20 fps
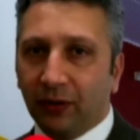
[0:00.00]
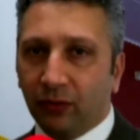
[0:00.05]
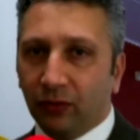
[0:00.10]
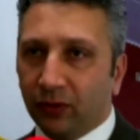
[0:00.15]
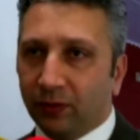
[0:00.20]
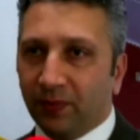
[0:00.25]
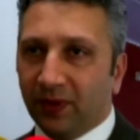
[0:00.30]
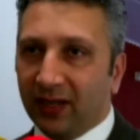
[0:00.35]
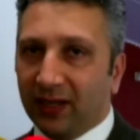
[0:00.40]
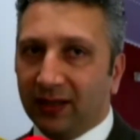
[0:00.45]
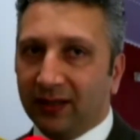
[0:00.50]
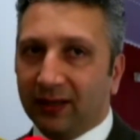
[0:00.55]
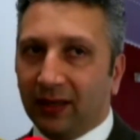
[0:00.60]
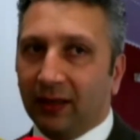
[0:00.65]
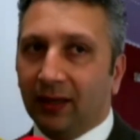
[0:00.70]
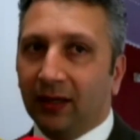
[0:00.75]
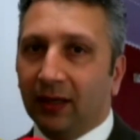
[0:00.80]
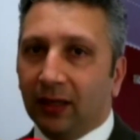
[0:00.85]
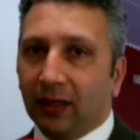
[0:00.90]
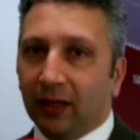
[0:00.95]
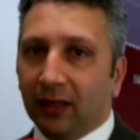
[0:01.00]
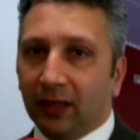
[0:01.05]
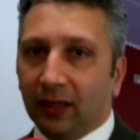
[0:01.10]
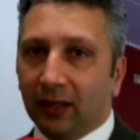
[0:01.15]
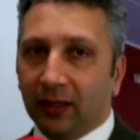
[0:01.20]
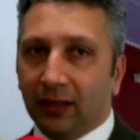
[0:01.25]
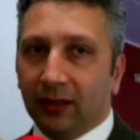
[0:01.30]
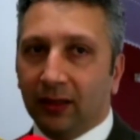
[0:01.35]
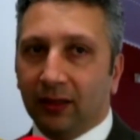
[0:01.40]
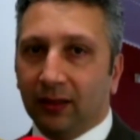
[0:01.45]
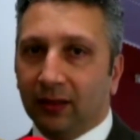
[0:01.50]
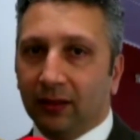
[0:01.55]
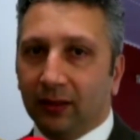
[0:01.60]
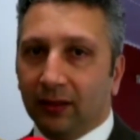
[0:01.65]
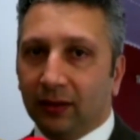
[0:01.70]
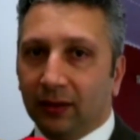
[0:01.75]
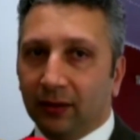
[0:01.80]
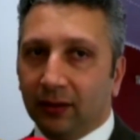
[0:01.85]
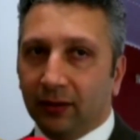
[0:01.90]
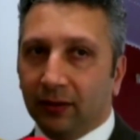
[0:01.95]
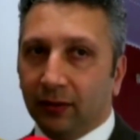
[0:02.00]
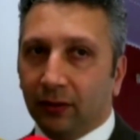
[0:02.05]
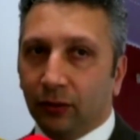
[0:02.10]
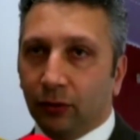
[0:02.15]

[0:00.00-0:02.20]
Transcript: un'esperienza eh,